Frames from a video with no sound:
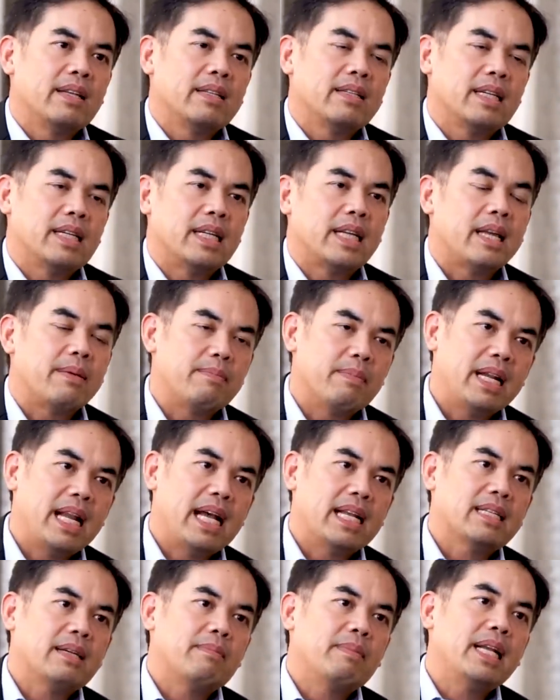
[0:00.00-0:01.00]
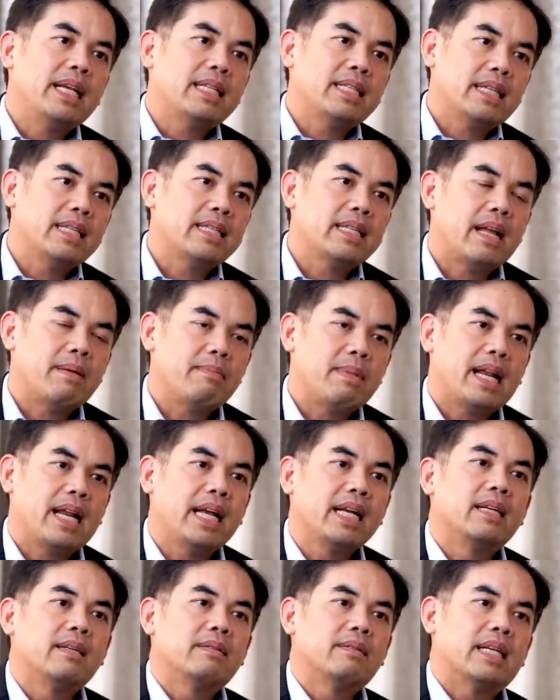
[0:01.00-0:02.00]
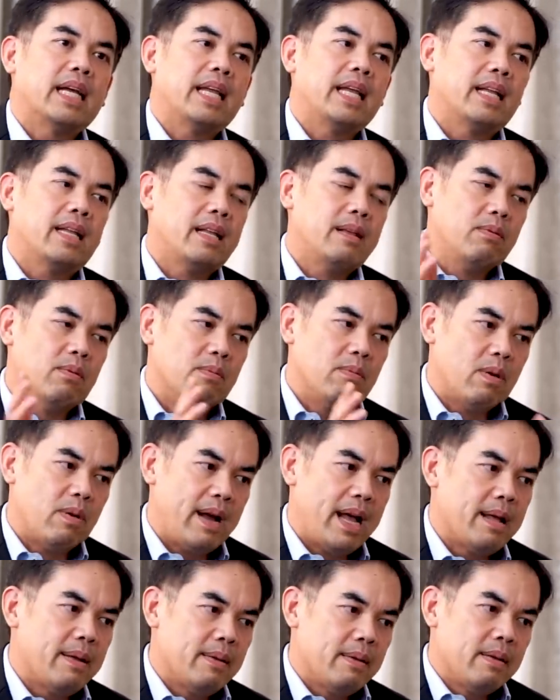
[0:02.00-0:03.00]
เศรษฐกิจมันอาจจะไม่ได้สแตนมากนั่นคือสาเหตุที่ผมบอกว่า